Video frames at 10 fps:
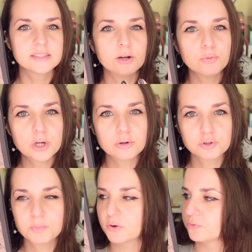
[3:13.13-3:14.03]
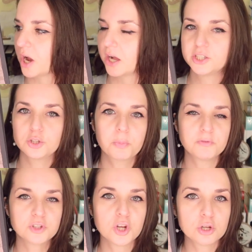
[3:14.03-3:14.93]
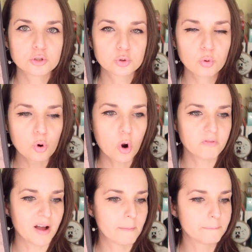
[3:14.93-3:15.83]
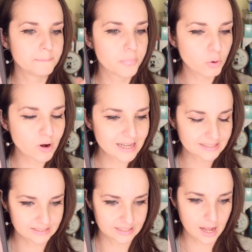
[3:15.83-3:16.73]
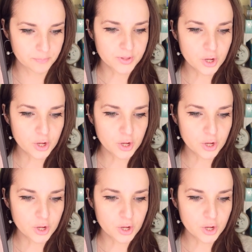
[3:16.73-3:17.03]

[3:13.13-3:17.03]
Zaułek koszmarów, kochani, to powieść surowa, bolesna,